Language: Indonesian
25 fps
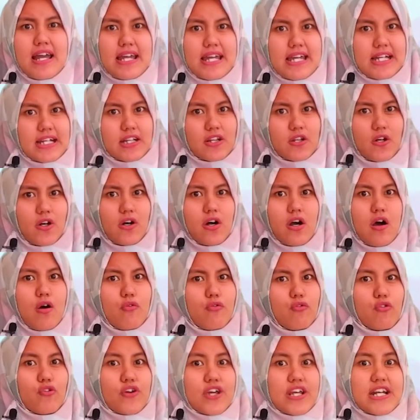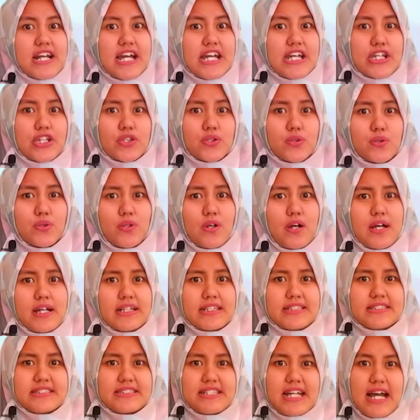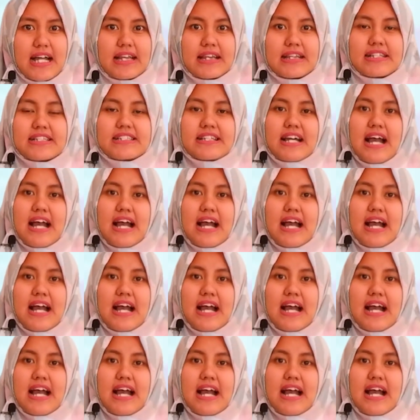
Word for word: Ingat loh, fluida itu zat